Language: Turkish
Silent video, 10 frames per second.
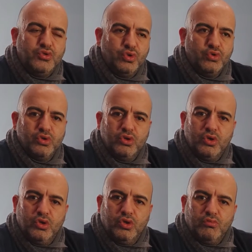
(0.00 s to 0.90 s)
yolu
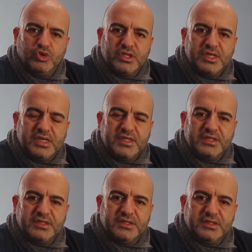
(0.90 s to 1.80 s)
burada ne
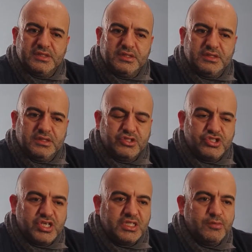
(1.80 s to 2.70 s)
kadar e, acı
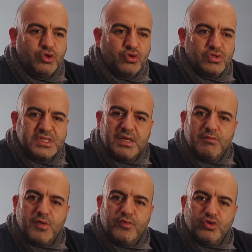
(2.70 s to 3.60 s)
çektiğimi ona
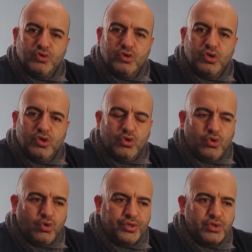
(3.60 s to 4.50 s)
gösterebilmemin yolu
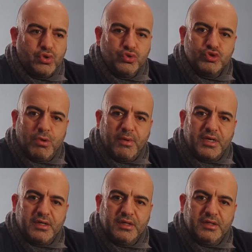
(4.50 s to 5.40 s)
onunla konuşmamak.
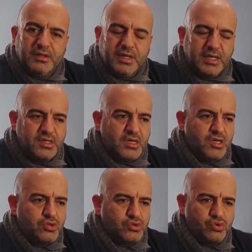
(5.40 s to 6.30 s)
Yani
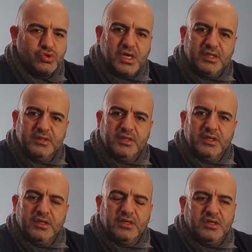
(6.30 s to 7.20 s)
susan,
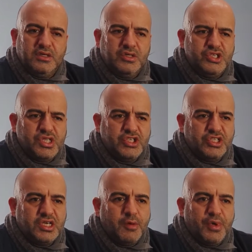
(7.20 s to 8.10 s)
e, işte
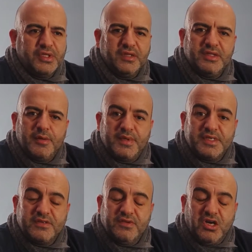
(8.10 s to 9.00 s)
içine kapanan,
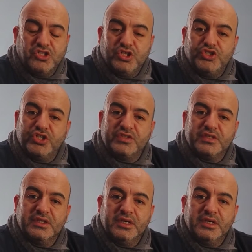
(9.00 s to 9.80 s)
depresif, kaşları çatık,